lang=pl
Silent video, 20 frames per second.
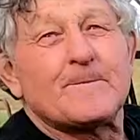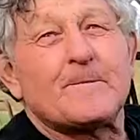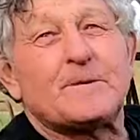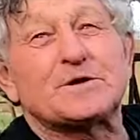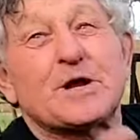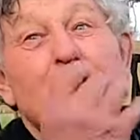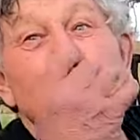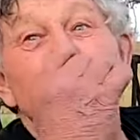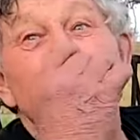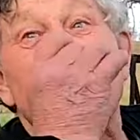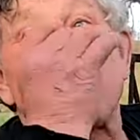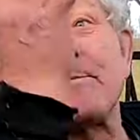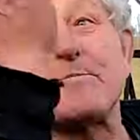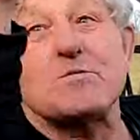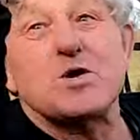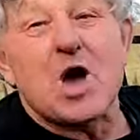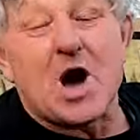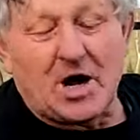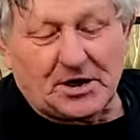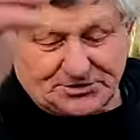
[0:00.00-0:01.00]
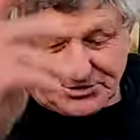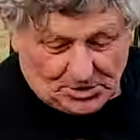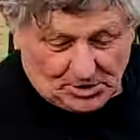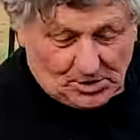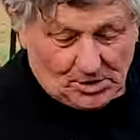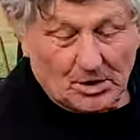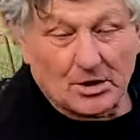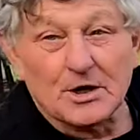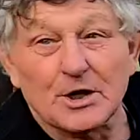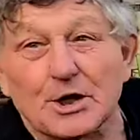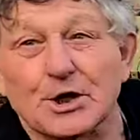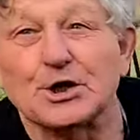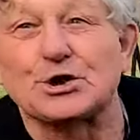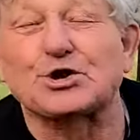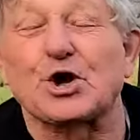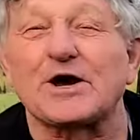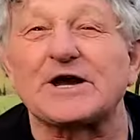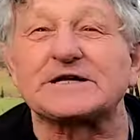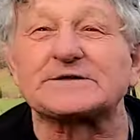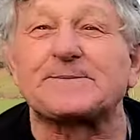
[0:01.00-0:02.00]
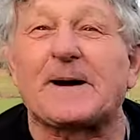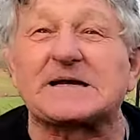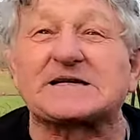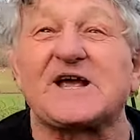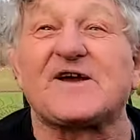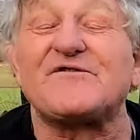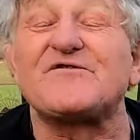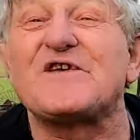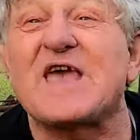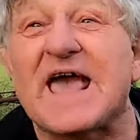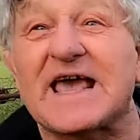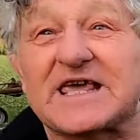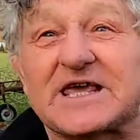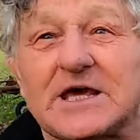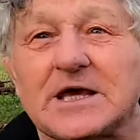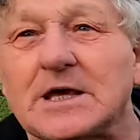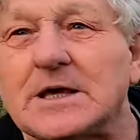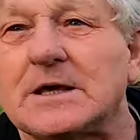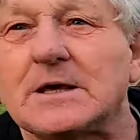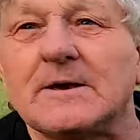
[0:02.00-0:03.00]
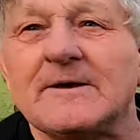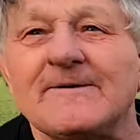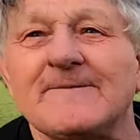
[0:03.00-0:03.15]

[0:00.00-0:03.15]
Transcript: Będzie miodzio. I to jest, macie, wieki.